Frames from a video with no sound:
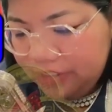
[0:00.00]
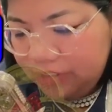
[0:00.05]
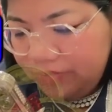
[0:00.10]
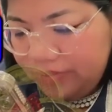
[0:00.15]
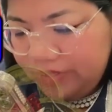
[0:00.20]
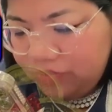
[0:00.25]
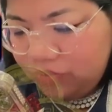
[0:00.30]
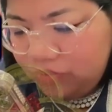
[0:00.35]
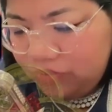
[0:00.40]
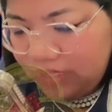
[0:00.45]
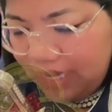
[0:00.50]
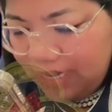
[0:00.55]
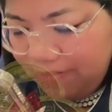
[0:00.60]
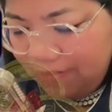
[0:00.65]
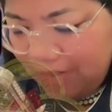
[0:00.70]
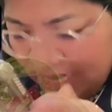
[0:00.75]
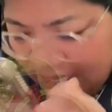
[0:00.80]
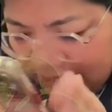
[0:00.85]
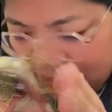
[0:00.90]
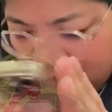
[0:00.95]
chụp điệp số ta
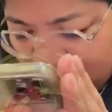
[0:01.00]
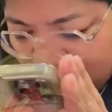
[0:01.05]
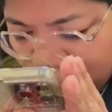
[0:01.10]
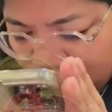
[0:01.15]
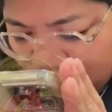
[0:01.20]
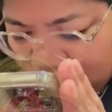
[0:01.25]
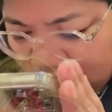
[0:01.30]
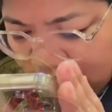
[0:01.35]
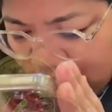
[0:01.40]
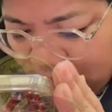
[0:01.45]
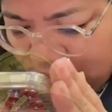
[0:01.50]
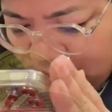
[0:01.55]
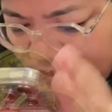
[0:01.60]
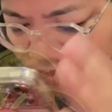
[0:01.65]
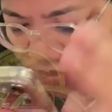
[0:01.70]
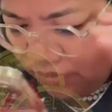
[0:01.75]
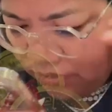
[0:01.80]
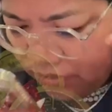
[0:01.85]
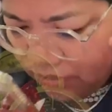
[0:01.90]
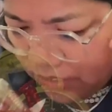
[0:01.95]
bác chụp điệp số trái ở
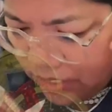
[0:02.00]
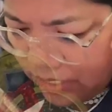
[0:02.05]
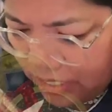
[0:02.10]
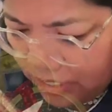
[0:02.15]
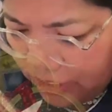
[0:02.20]
con